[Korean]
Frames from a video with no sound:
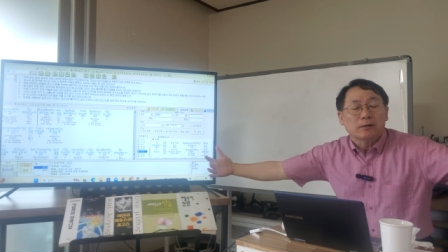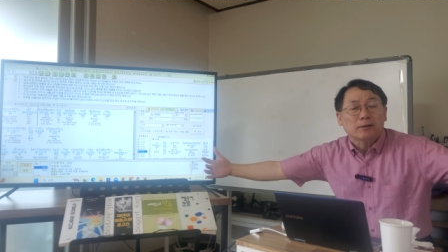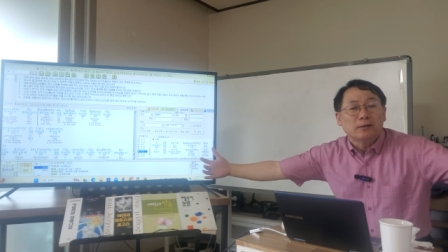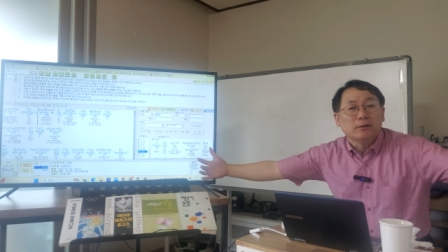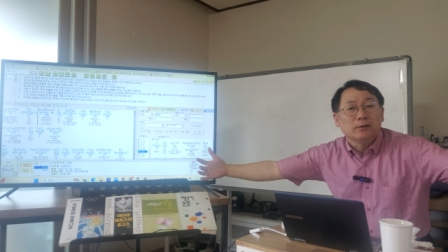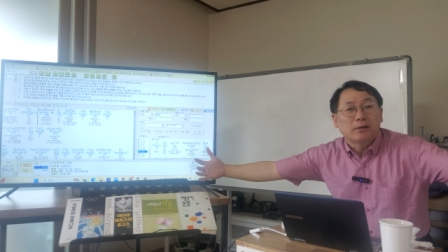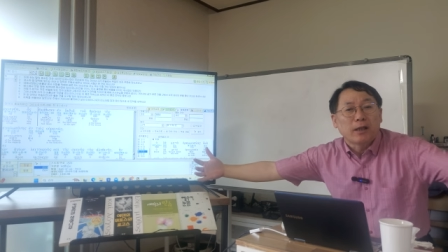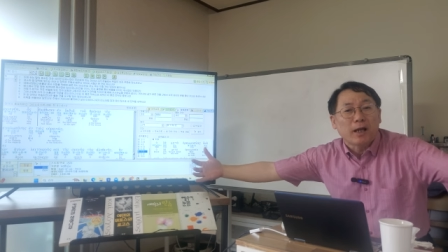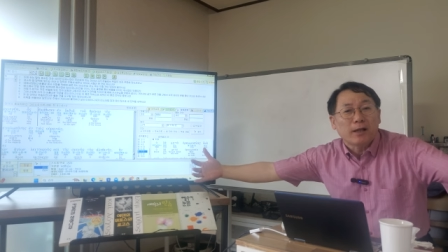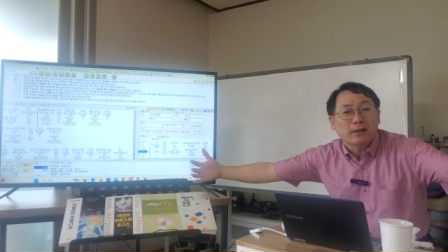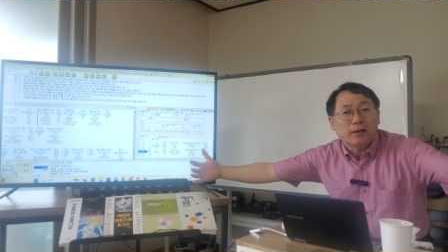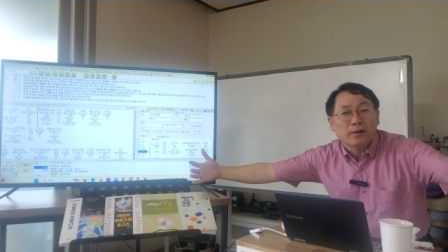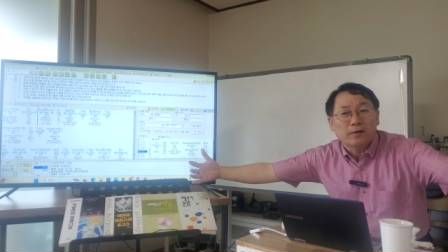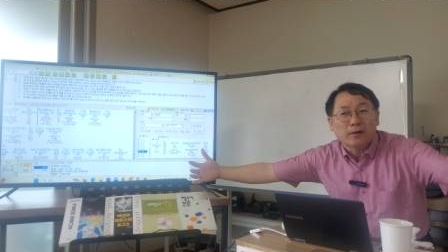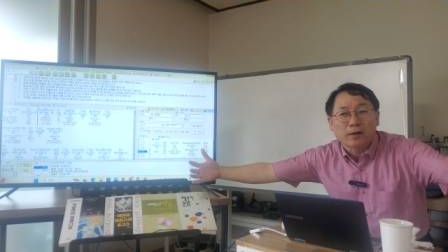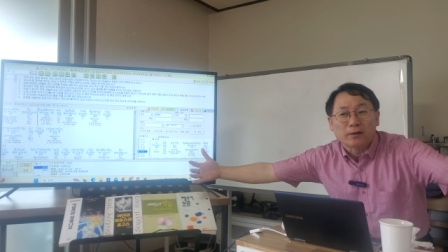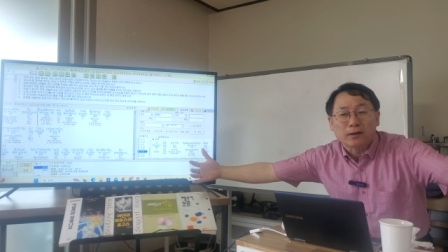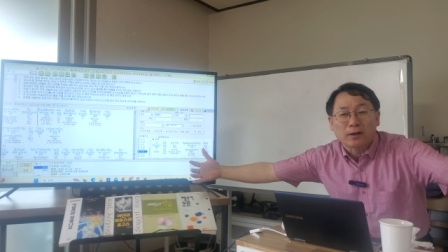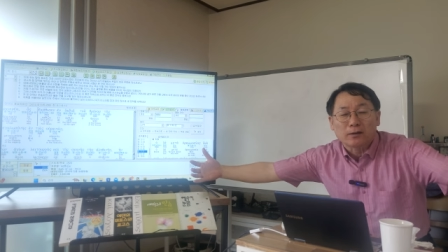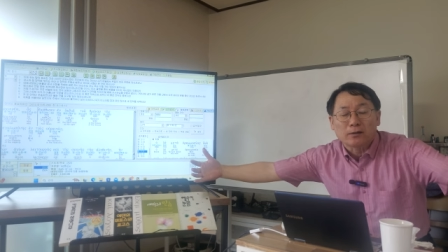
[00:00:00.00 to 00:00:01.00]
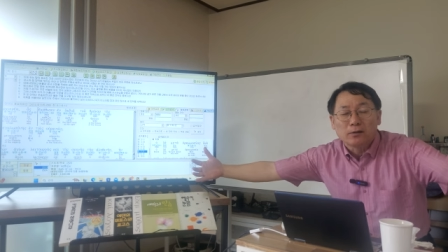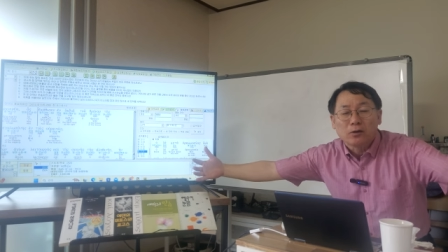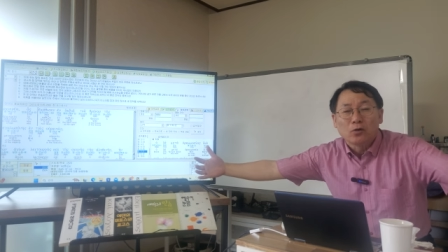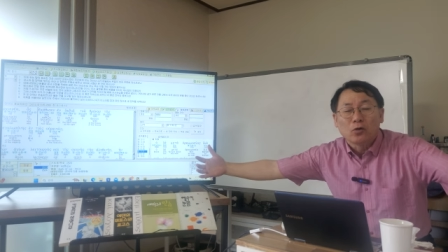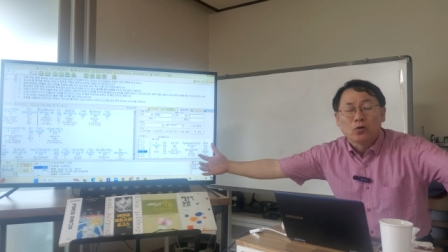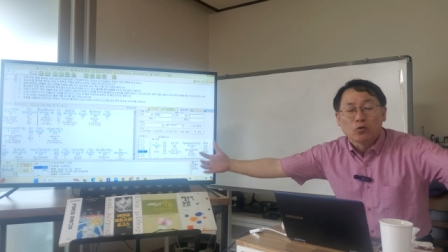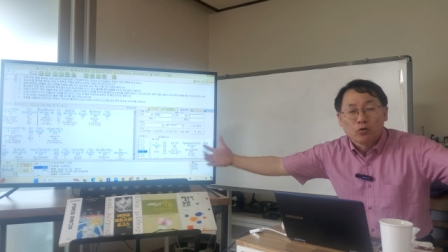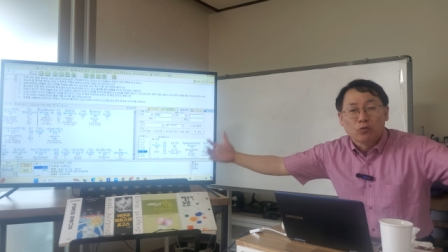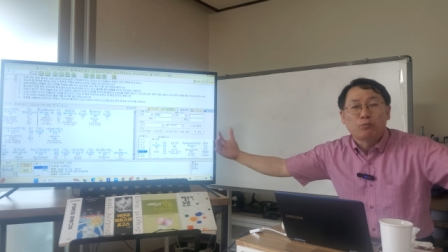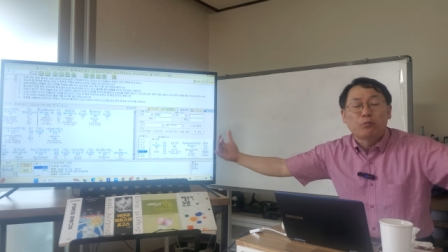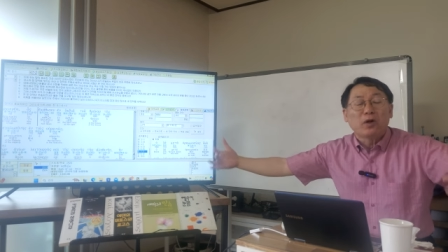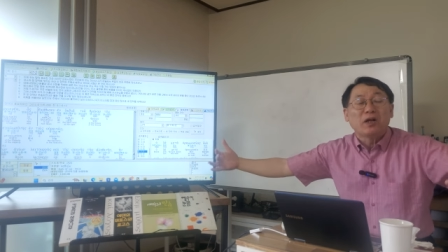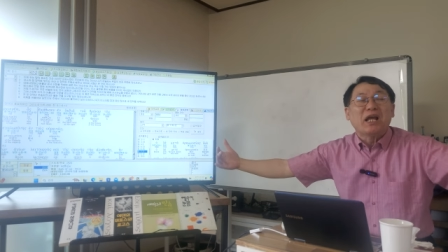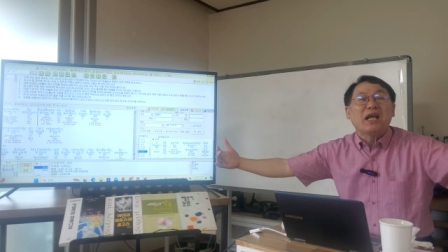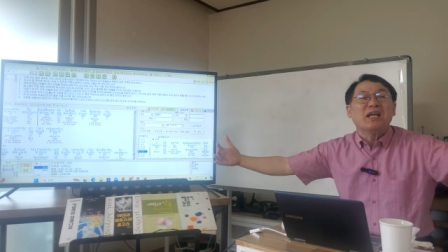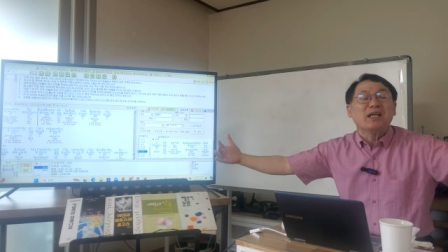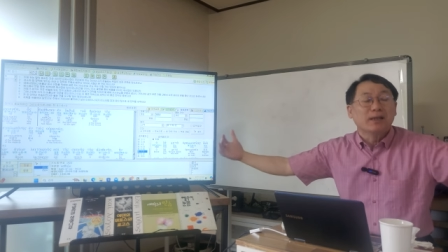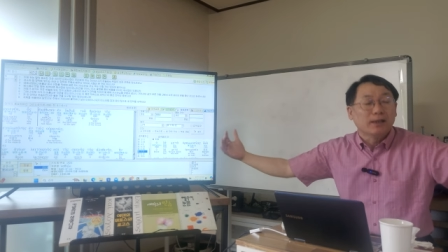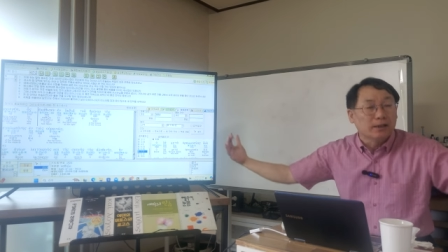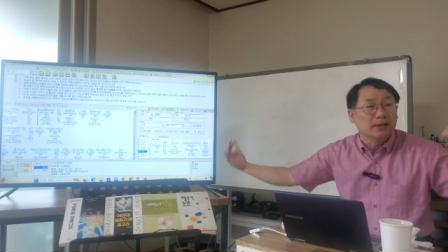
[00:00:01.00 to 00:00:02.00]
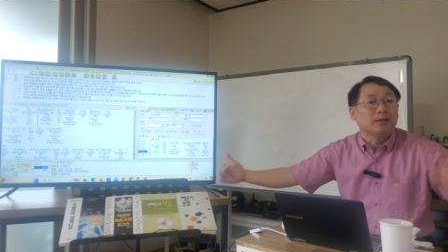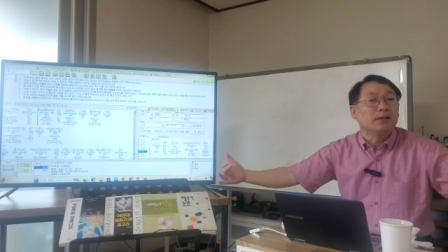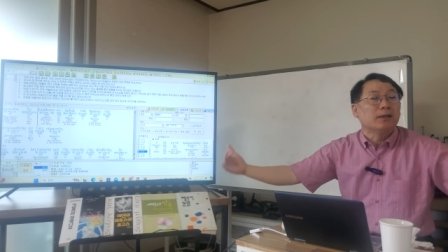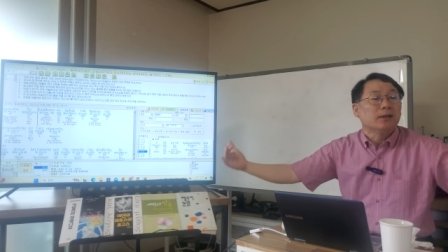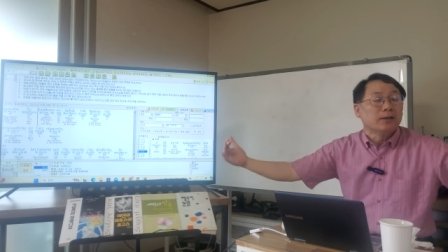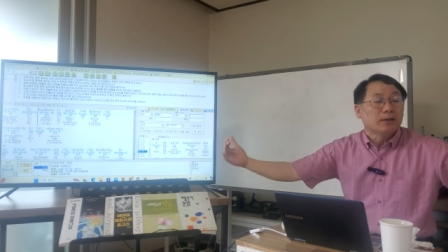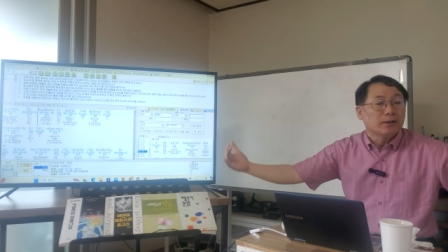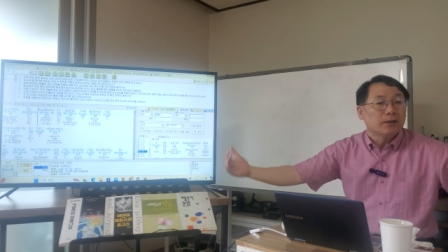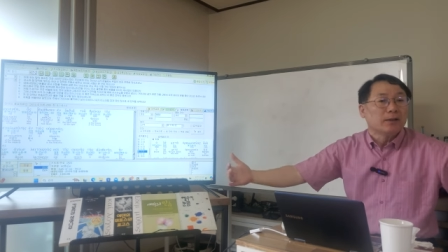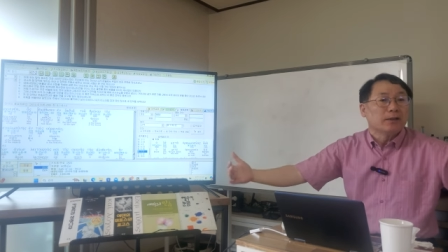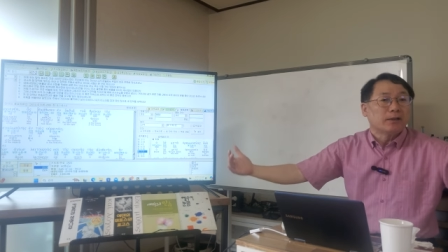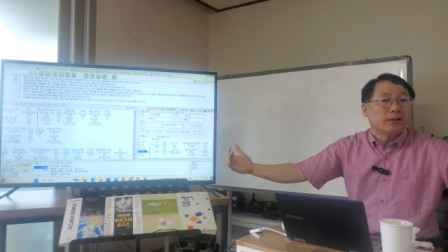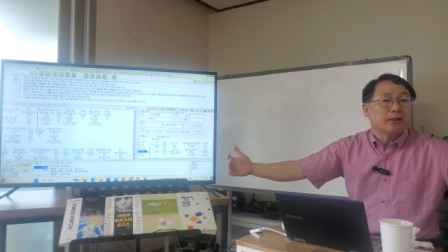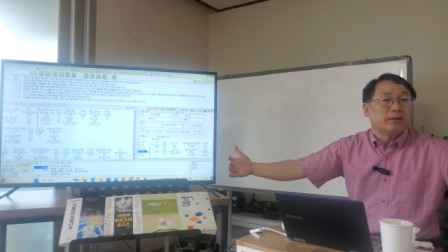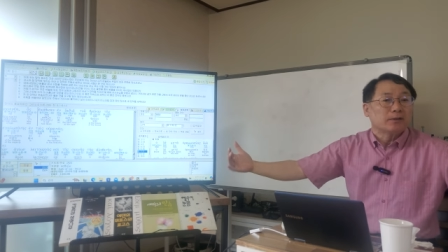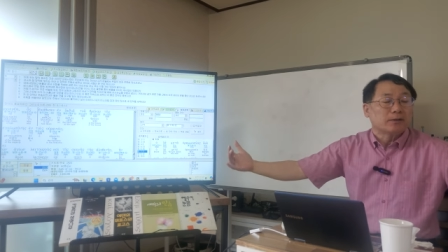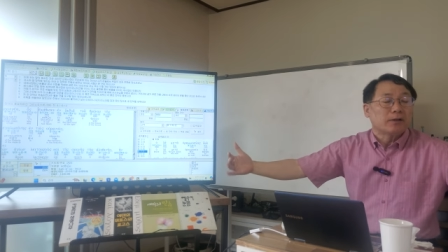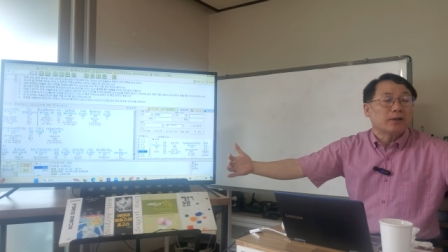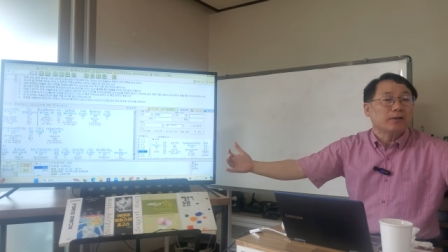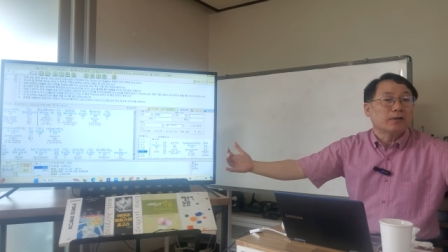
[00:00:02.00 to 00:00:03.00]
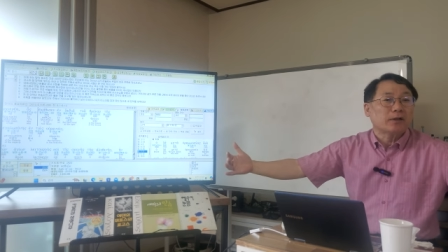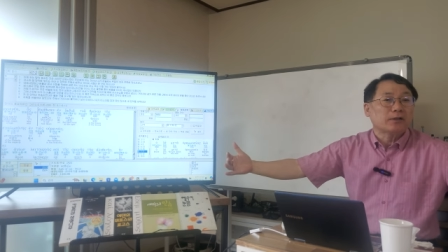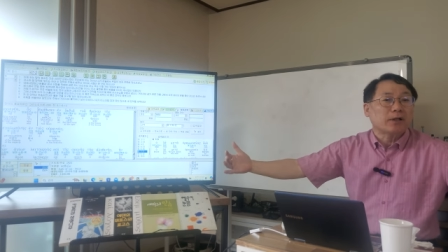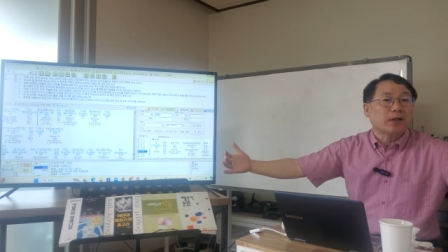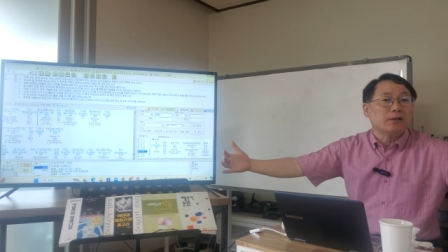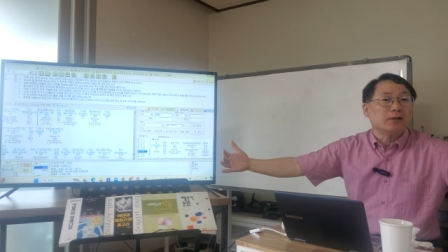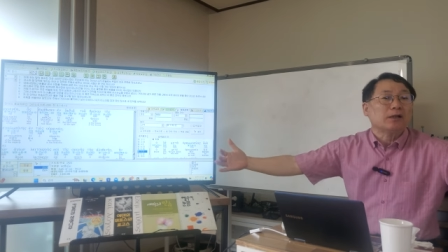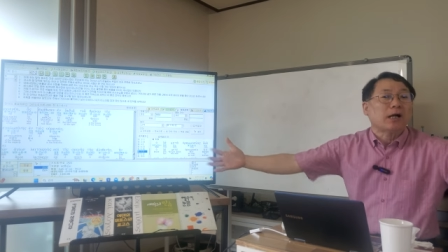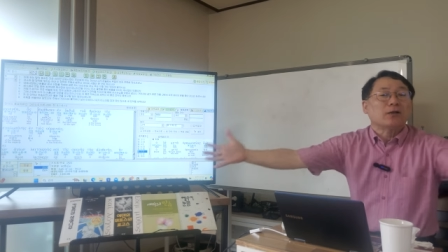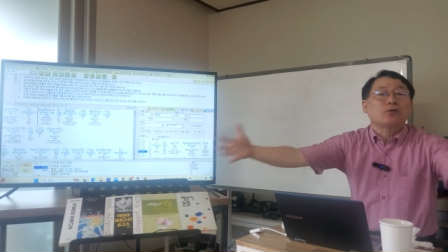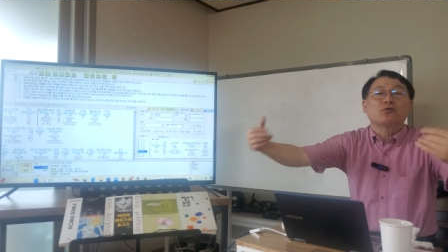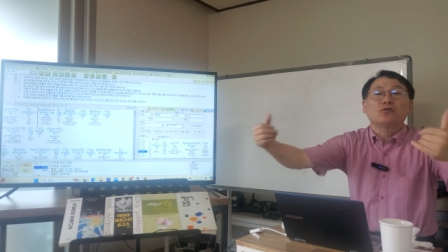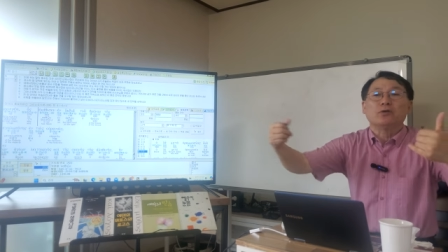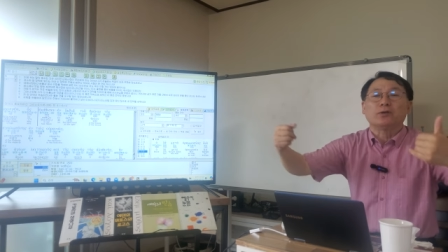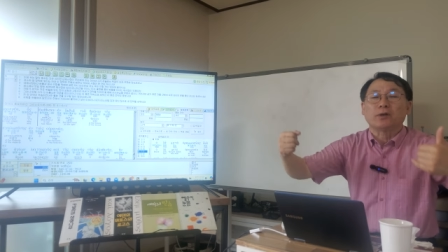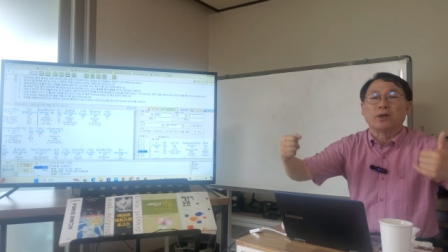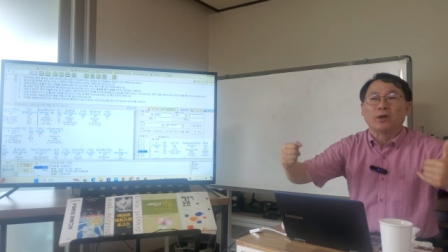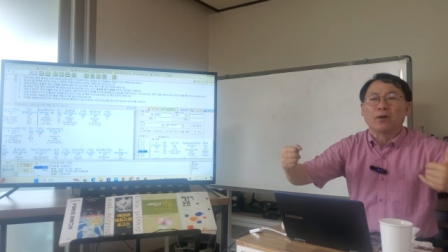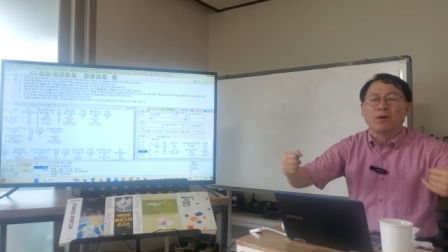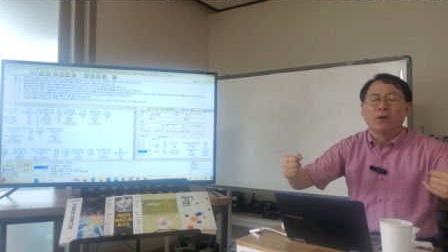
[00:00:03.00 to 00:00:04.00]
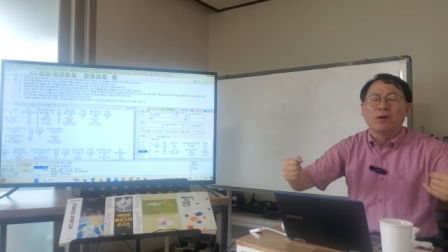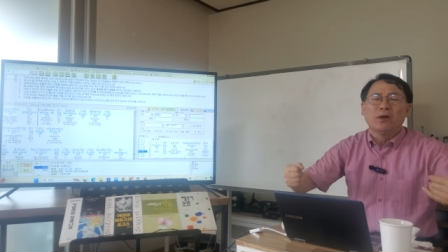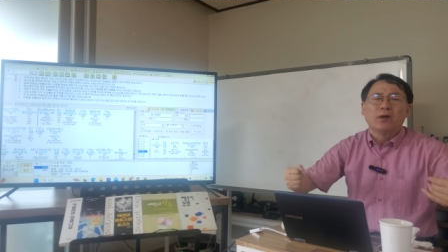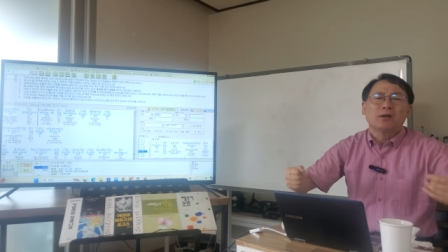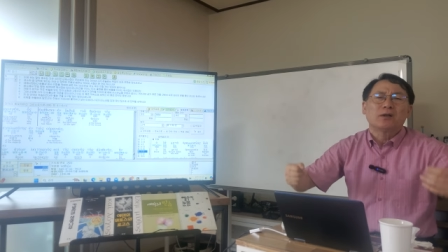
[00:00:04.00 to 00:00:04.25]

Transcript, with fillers: 그 대제사장을 우편에 있는 제사장을 가지고 있대요.